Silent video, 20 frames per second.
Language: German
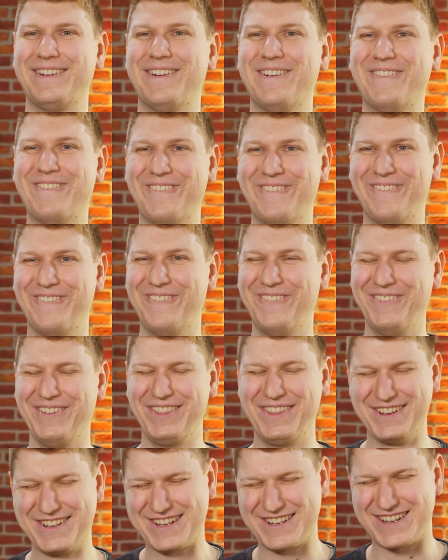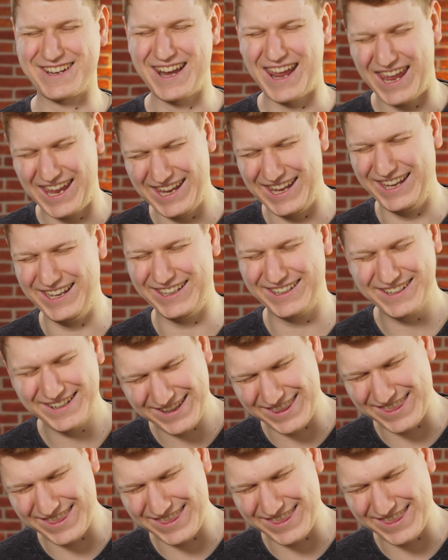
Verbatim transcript: Oh, the shade.